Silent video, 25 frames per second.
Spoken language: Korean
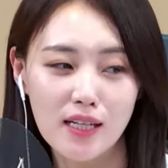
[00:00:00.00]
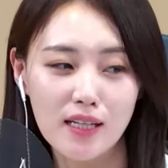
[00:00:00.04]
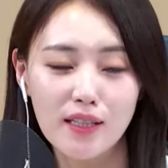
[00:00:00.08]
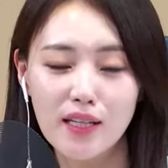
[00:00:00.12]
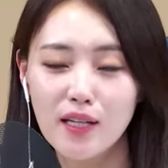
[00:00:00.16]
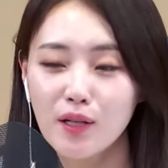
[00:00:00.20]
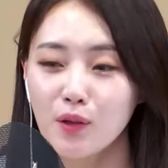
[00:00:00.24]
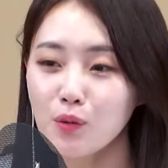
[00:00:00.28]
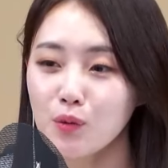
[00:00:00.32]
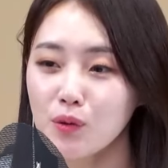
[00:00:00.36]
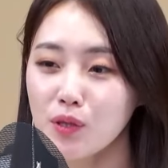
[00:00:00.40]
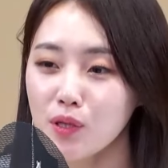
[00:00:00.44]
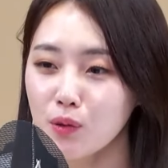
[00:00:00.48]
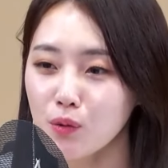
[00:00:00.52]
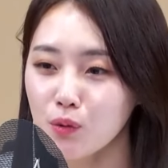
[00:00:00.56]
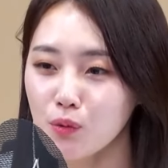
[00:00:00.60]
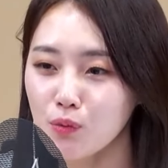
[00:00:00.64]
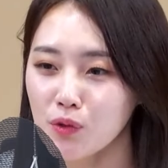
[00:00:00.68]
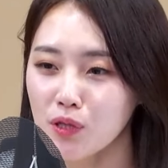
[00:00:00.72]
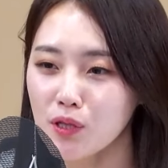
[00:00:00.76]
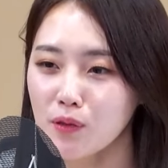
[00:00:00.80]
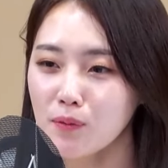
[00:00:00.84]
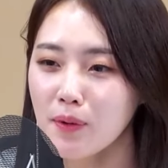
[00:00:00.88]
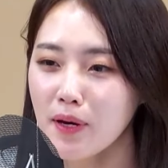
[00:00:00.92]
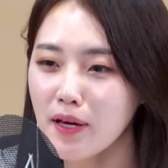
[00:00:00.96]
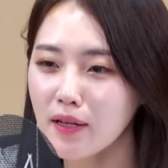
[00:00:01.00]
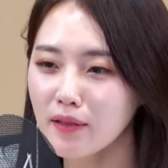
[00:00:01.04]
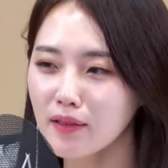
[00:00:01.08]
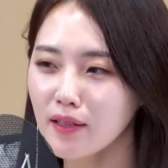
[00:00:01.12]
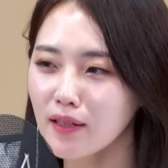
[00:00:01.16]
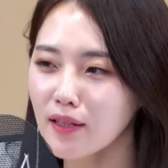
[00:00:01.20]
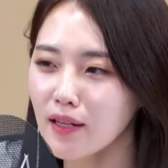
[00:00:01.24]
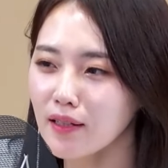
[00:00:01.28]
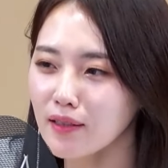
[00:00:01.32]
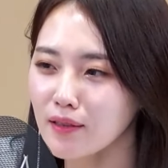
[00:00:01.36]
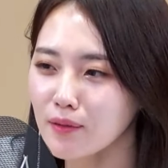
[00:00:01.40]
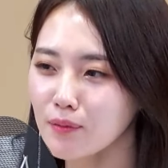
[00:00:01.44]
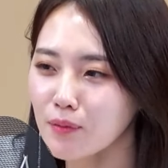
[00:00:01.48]
세대 교체에 좀
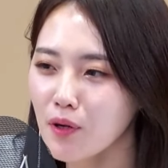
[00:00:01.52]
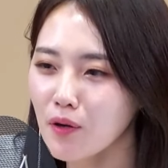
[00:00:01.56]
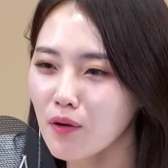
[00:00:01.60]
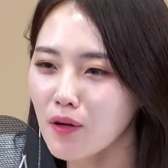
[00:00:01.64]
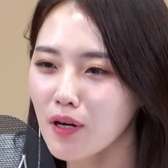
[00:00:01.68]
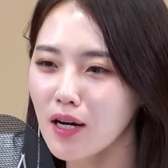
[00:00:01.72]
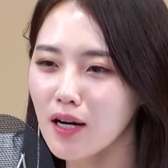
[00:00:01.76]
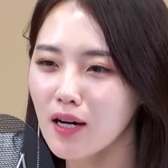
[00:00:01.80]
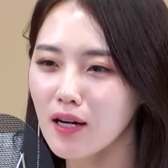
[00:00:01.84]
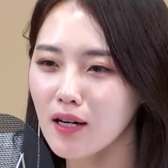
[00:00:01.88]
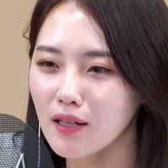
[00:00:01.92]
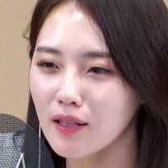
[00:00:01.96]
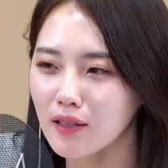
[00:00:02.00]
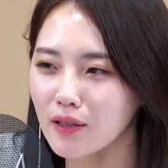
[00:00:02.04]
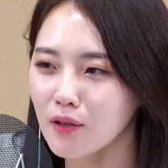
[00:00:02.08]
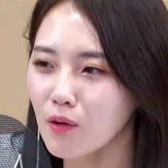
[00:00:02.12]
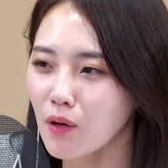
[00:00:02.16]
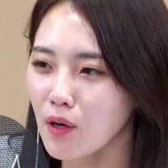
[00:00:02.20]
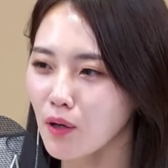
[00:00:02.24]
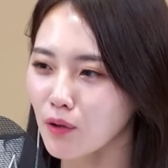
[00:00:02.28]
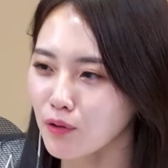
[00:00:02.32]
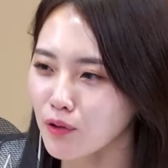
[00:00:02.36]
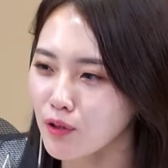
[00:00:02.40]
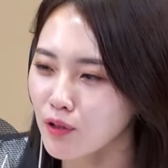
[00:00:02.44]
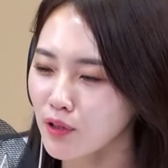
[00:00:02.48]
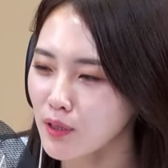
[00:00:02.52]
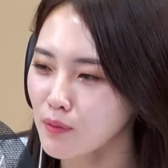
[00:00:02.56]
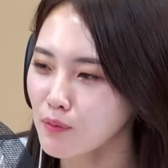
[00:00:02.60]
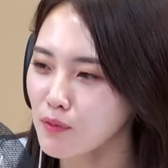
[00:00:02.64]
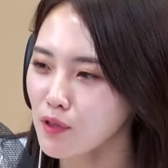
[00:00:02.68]
실패했다라는 평가인 것 같고요.